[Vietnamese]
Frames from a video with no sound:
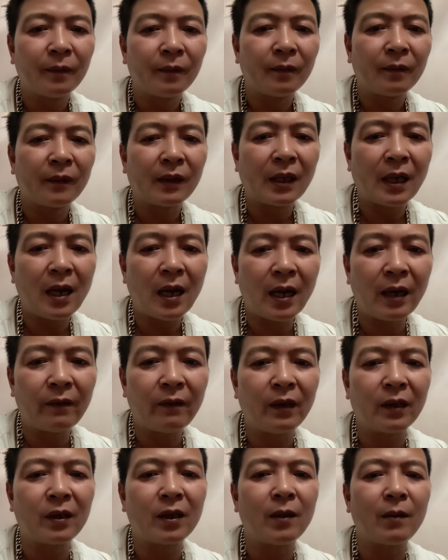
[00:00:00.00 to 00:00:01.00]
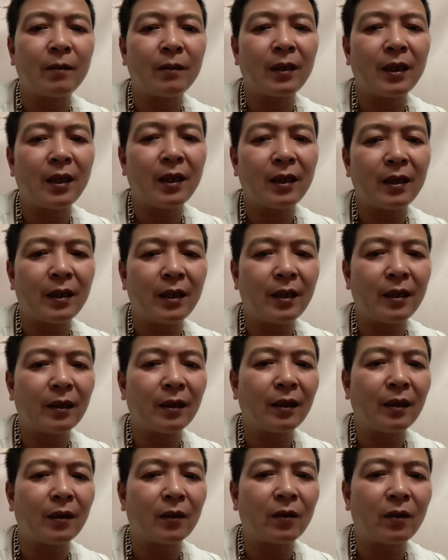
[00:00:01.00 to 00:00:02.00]
cái hai vợ chồng nhà nhà
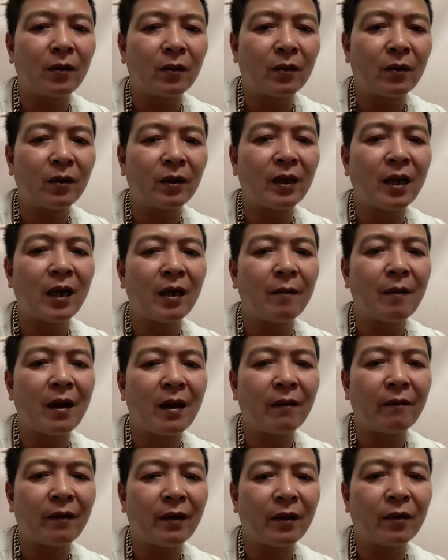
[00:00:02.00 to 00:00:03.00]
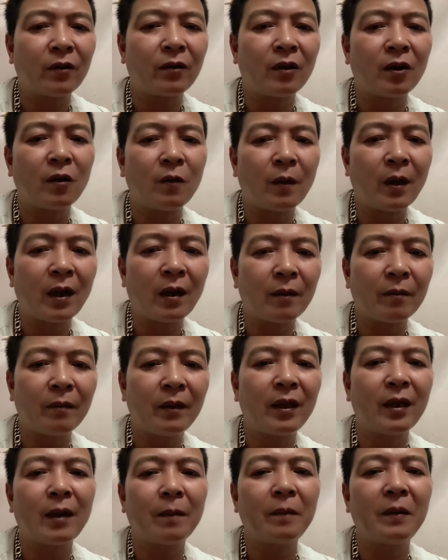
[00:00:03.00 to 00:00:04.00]
tức là con con trai bà và con dâu bà
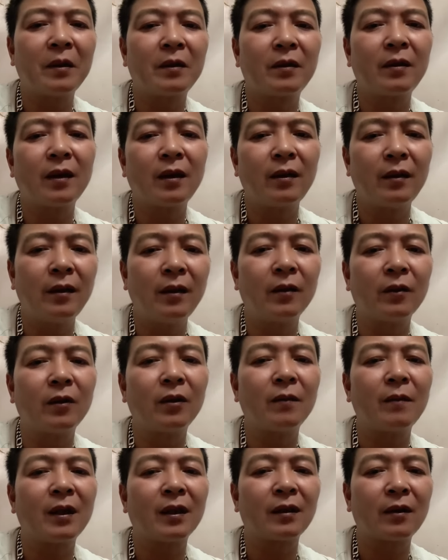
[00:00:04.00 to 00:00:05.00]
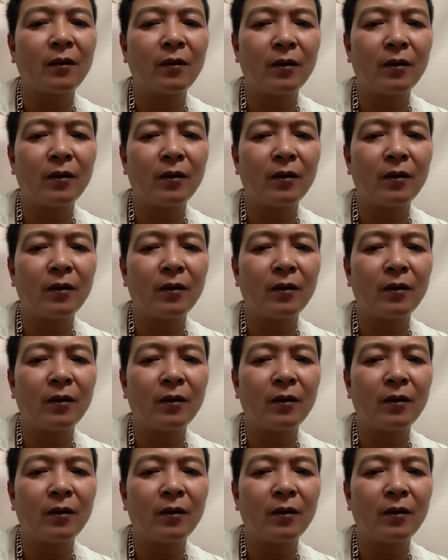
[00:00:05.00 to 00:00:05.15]
bị áp lực rất nhiều từ mạng xã hội